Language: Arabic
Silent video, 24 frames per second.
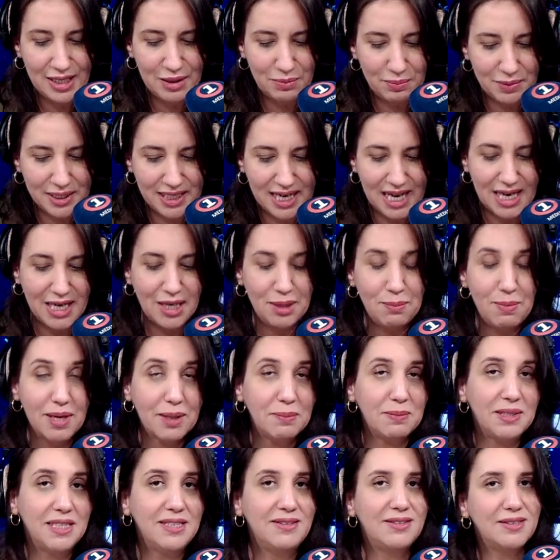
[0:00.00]
بلال
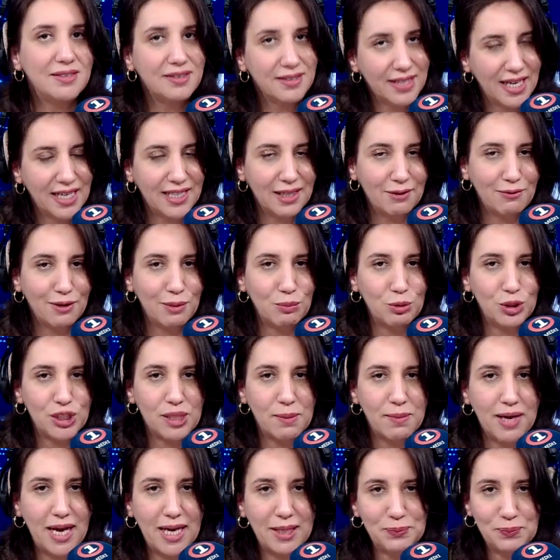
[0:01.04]
مرميد كان في
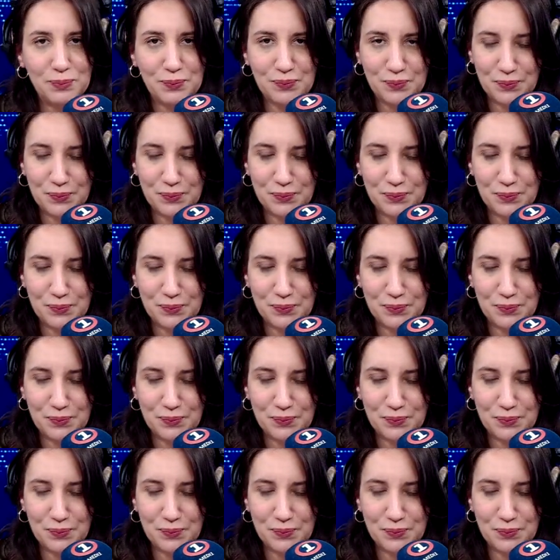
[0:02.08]
المتابعة